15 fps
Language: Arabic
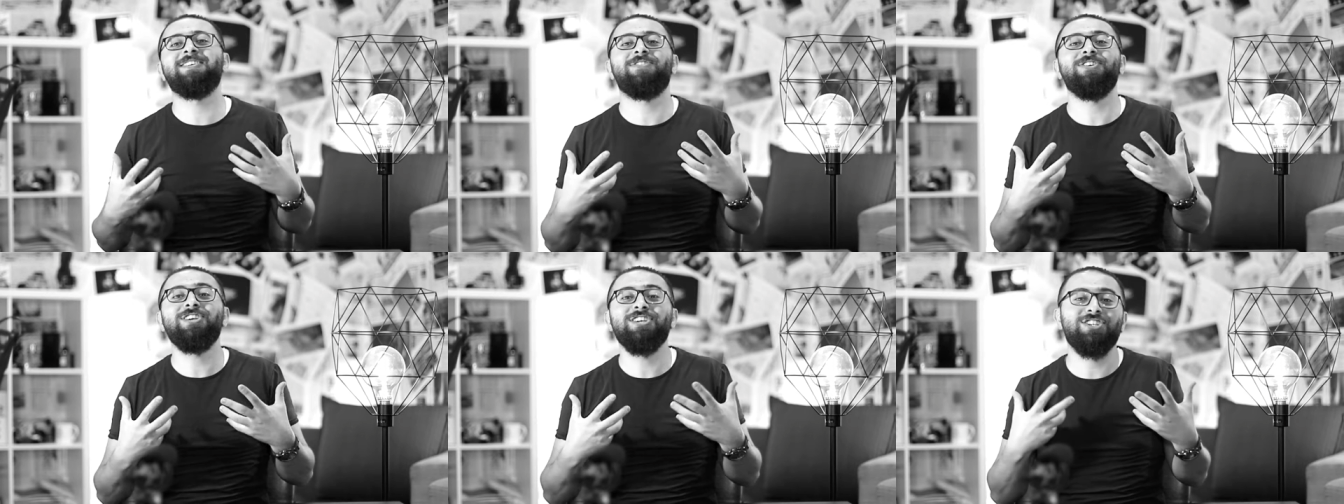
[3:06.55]

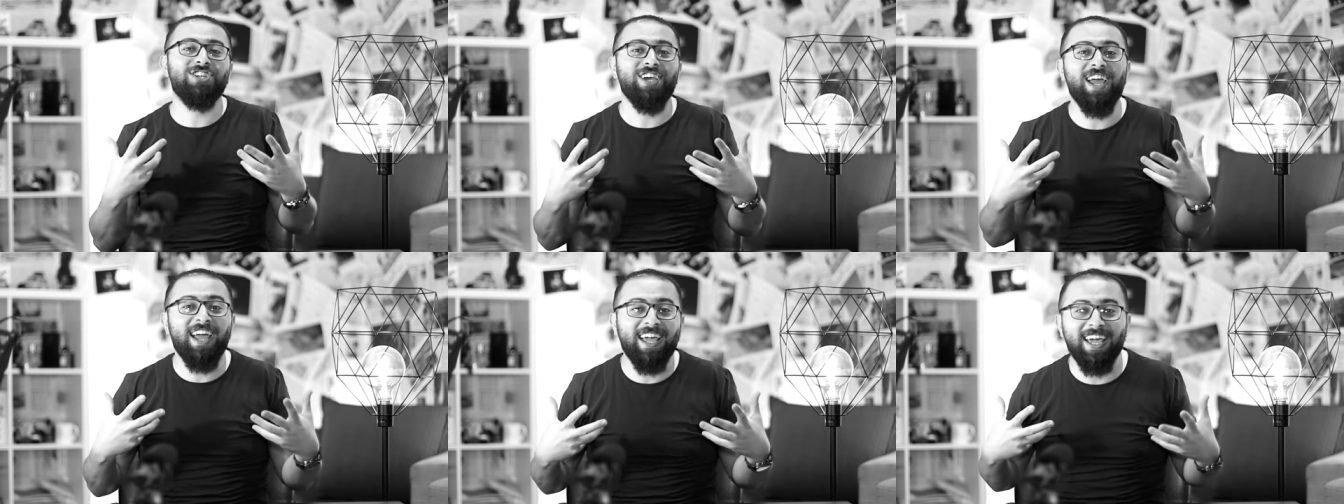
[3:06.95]
في إشي
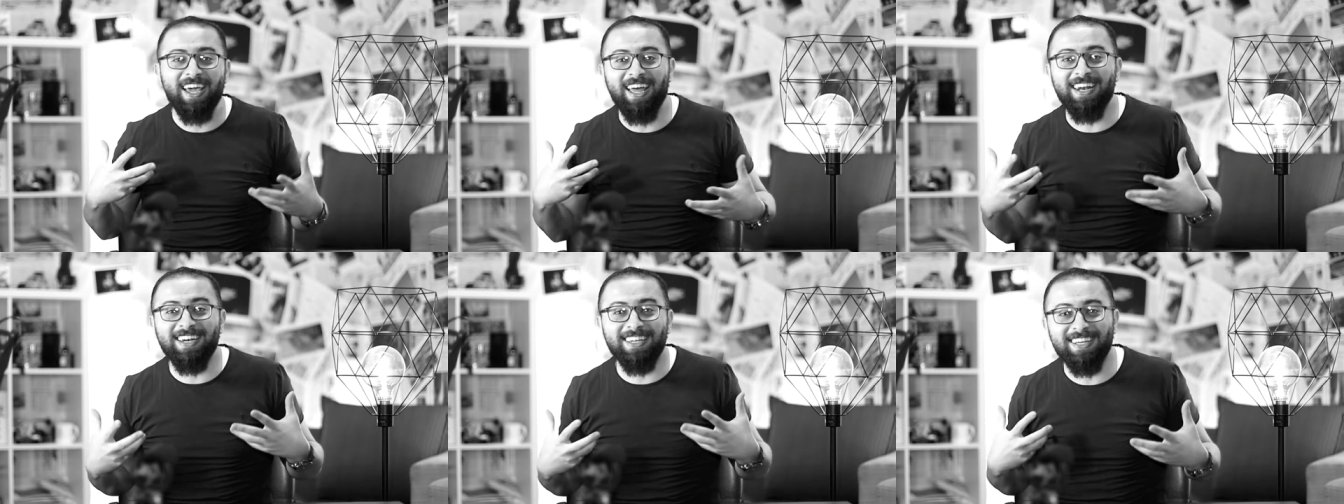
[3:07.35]
هيك
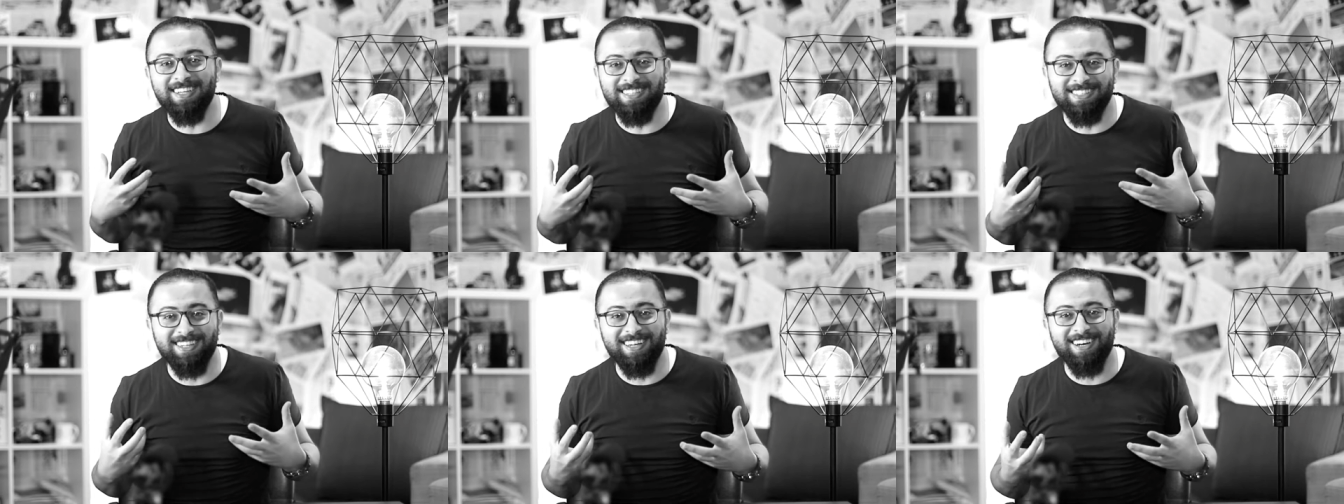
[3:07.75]
خنقة
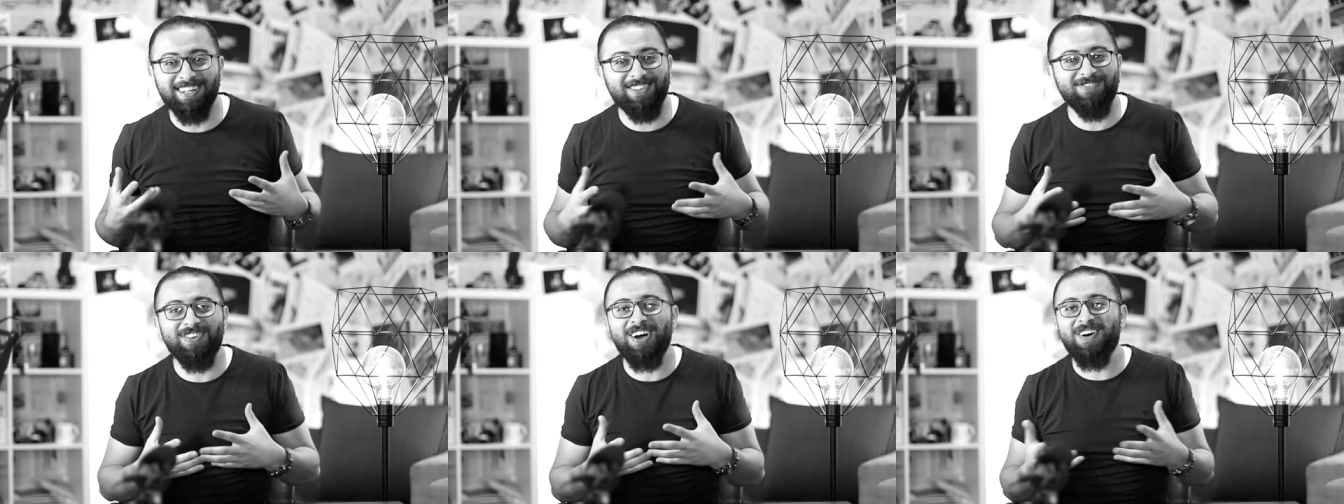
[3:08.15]

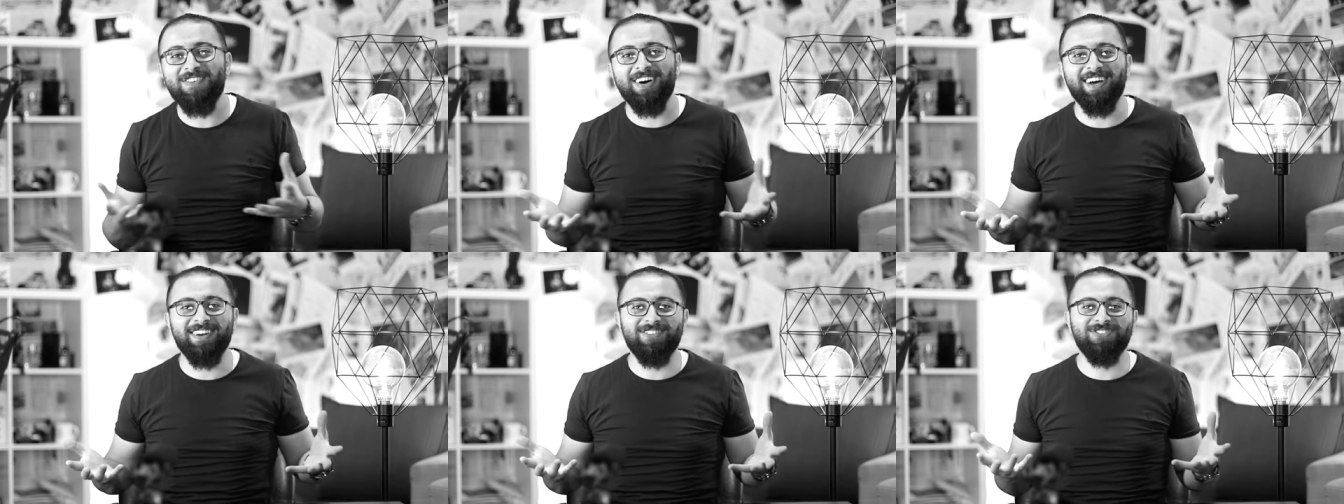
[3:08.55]
صارت ما
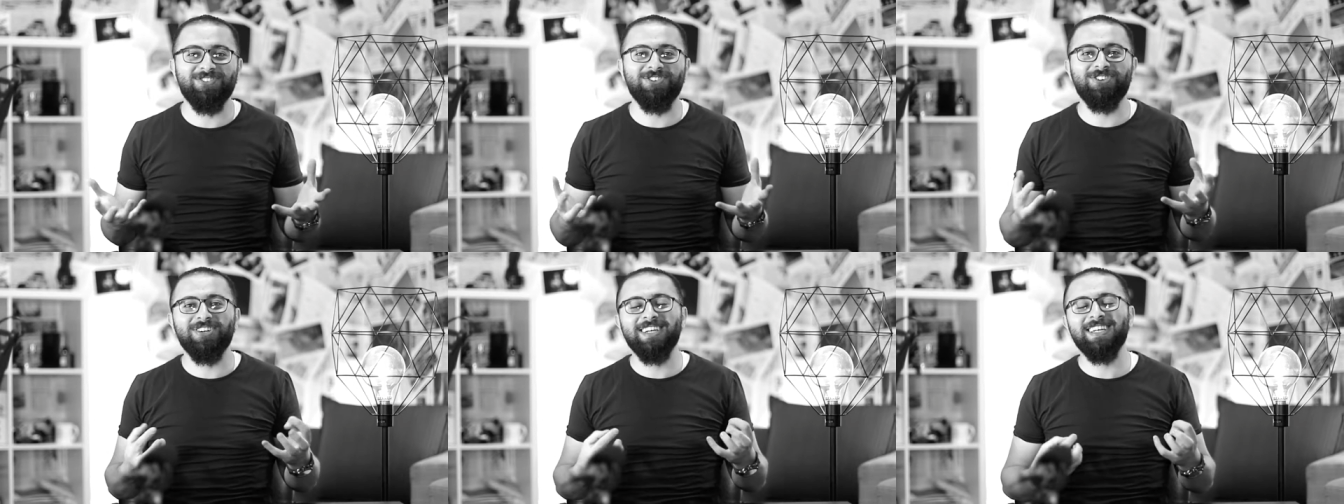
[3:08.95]
بعرف
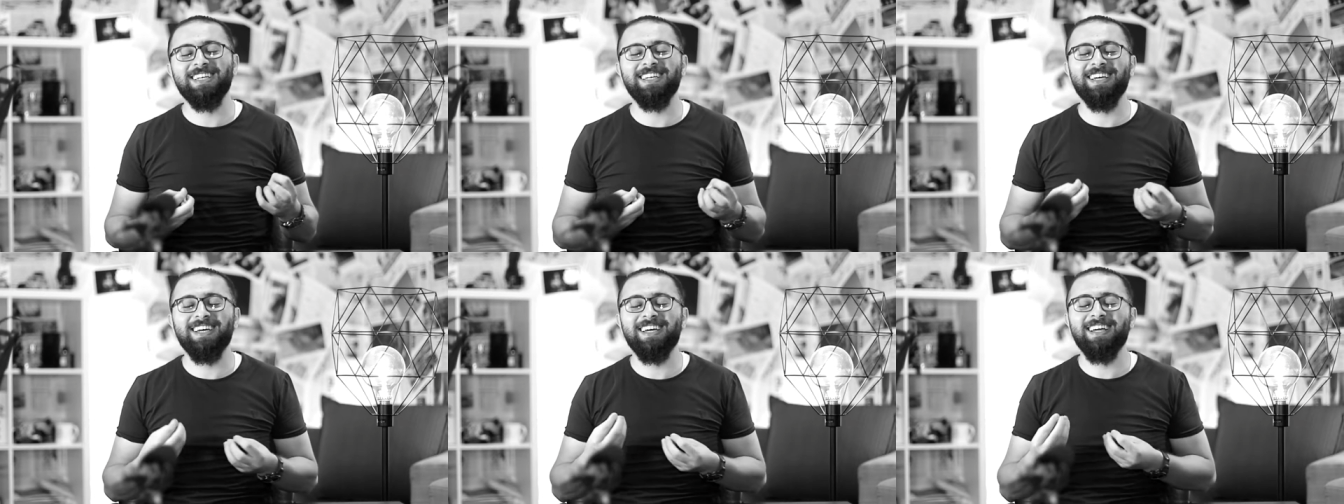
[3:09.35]
شو
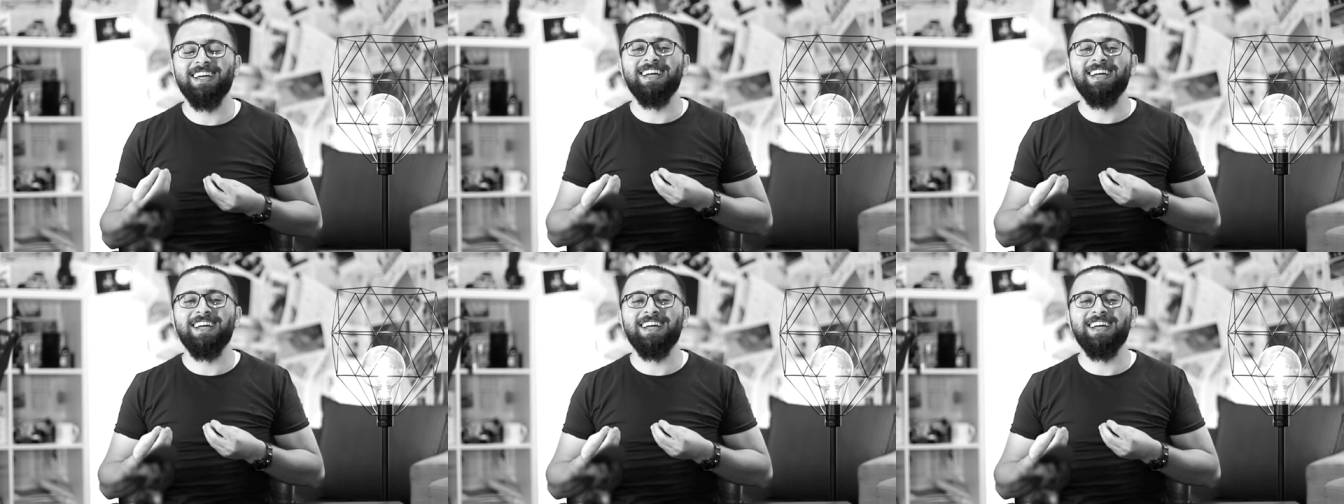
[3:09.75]
هي